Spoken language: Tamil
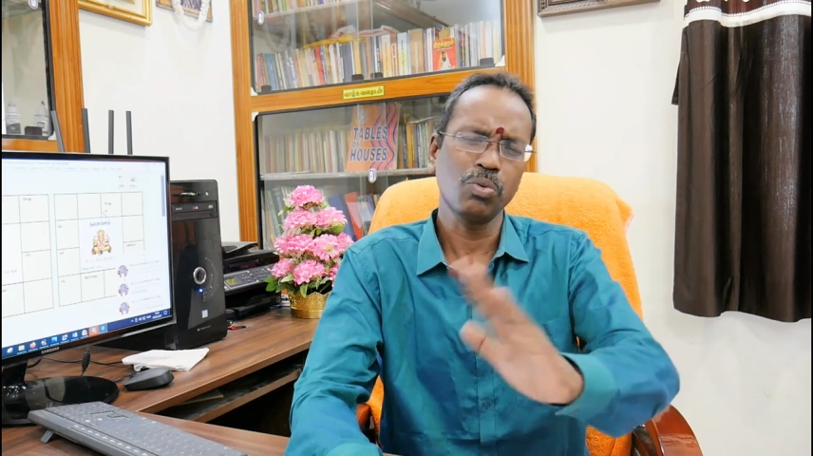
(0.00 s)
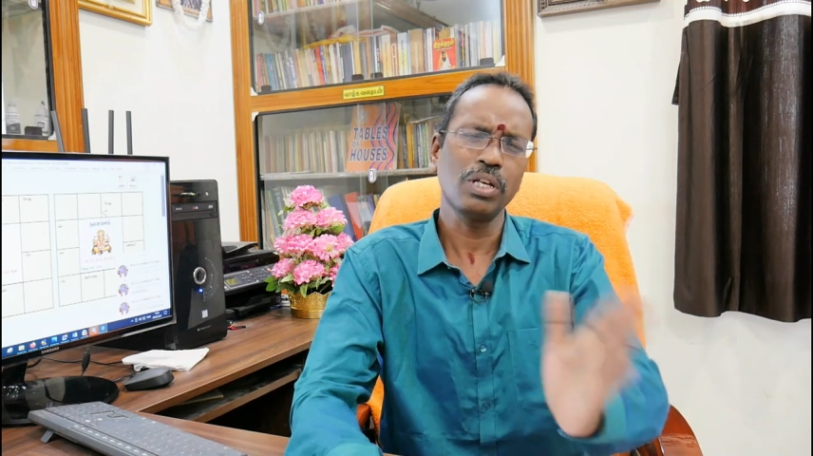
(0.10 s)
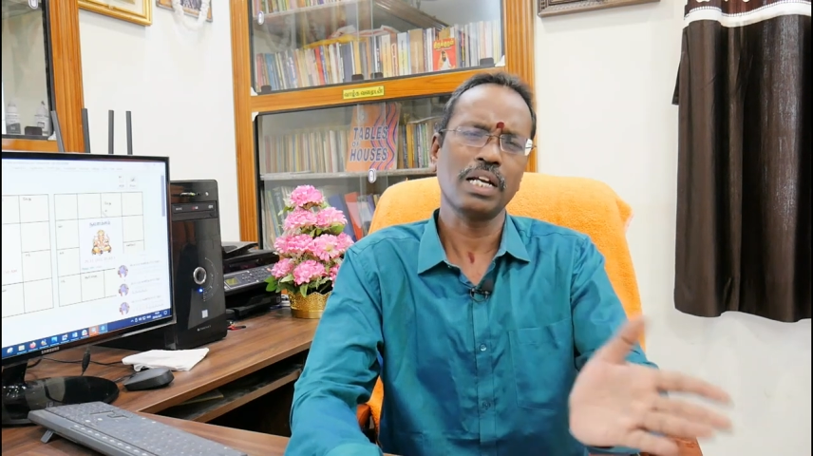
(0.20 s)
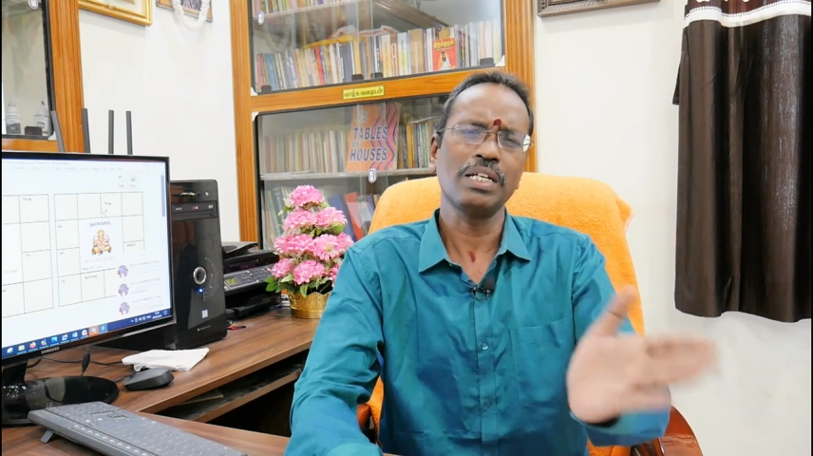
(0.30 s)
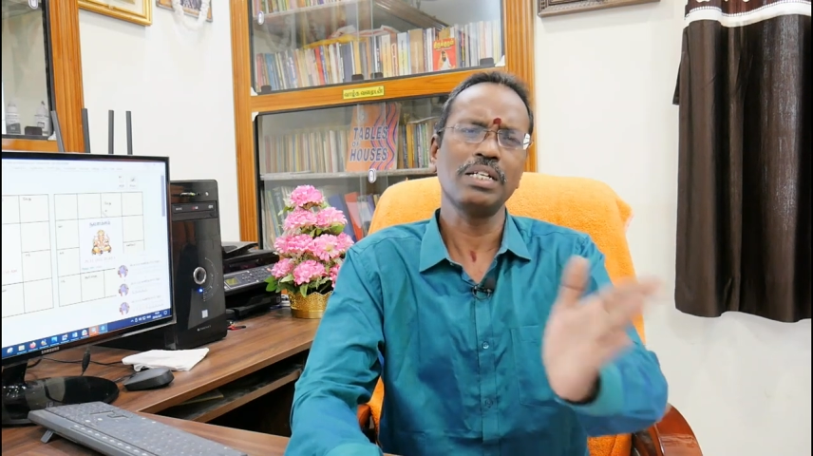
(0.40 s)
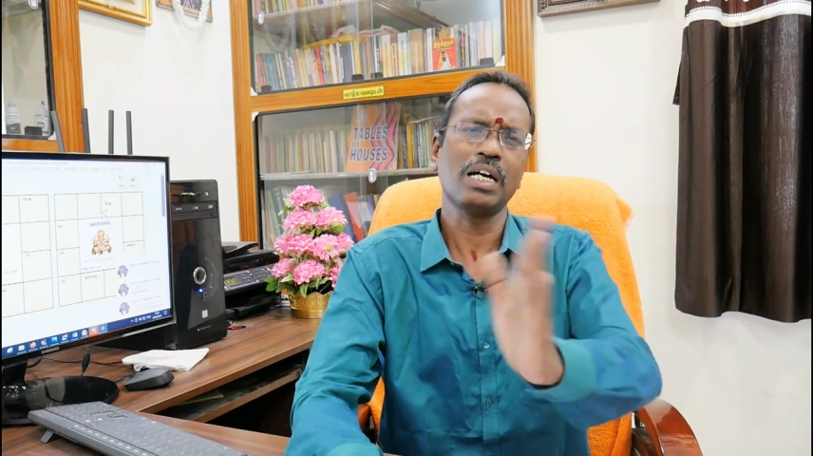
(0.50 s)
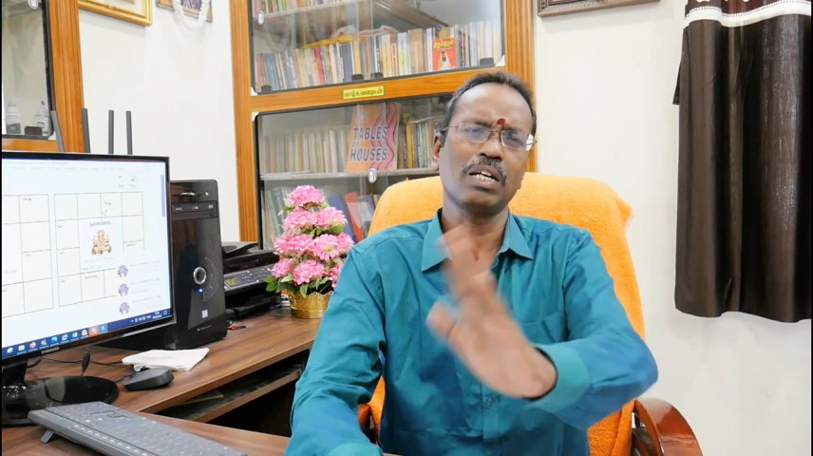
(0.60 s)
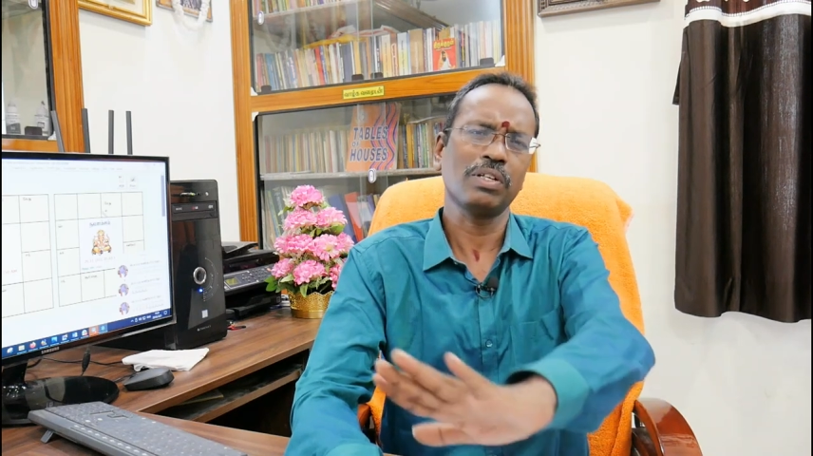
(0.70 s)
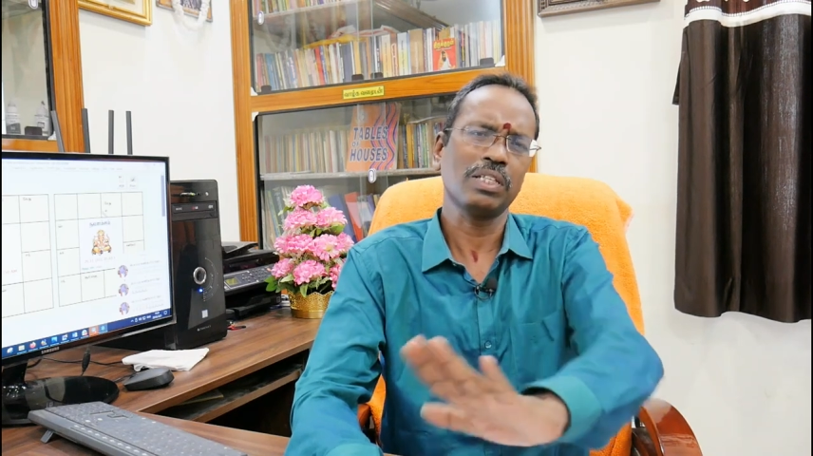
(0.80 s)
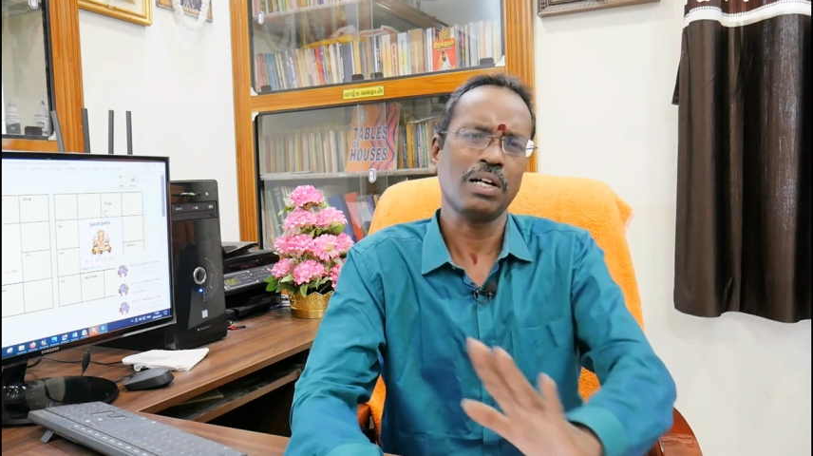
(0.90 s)
கூட ரெண்டு
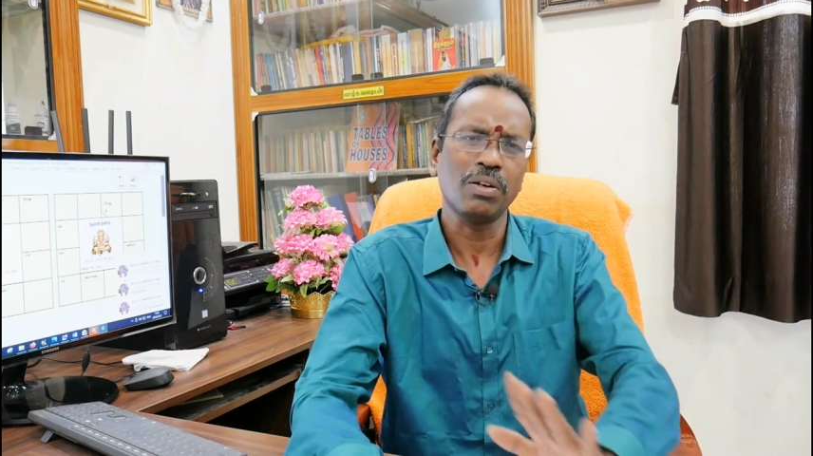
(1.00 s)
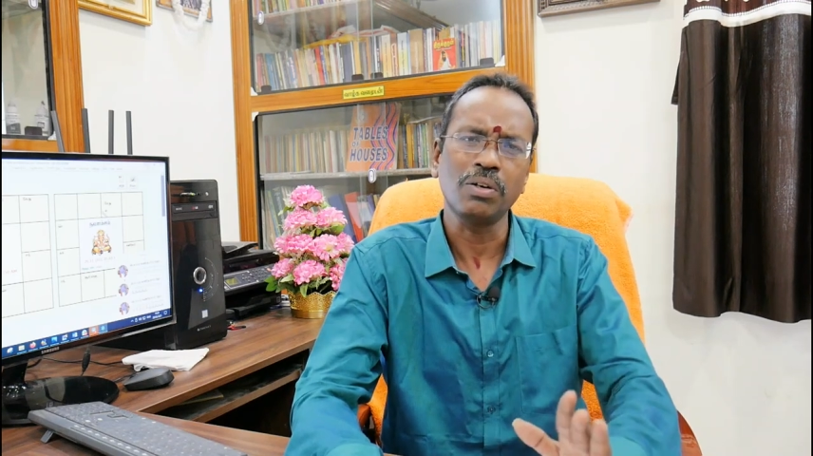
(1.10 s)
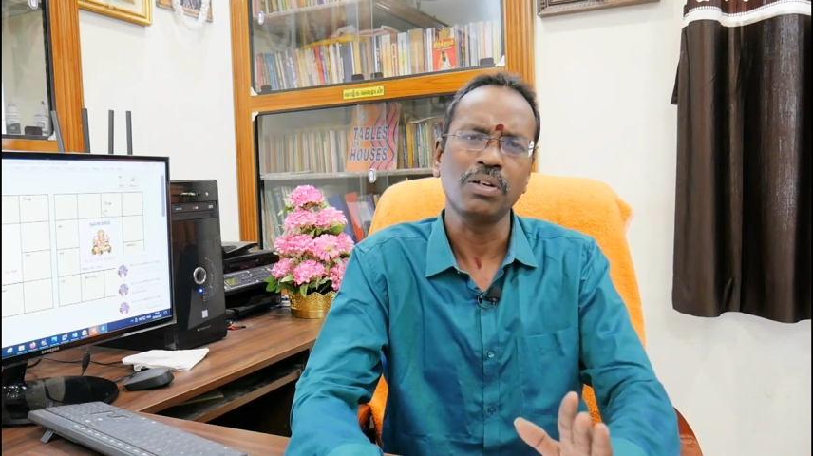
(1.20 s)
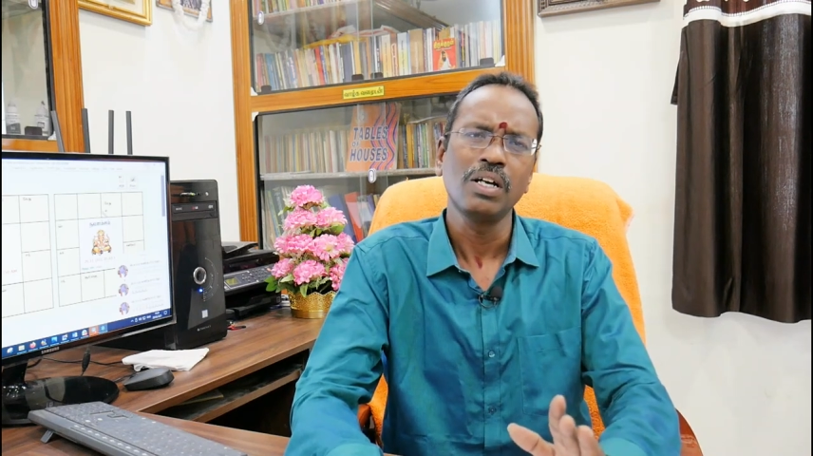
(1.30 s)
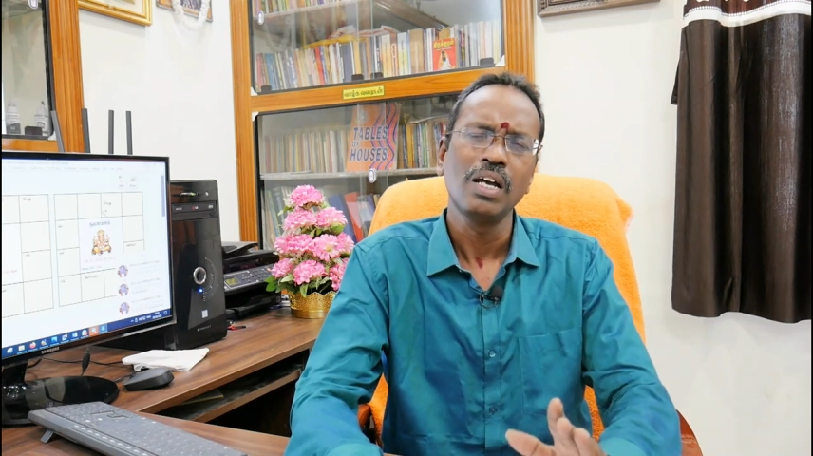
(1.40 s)
ஆறு வந்தாலோ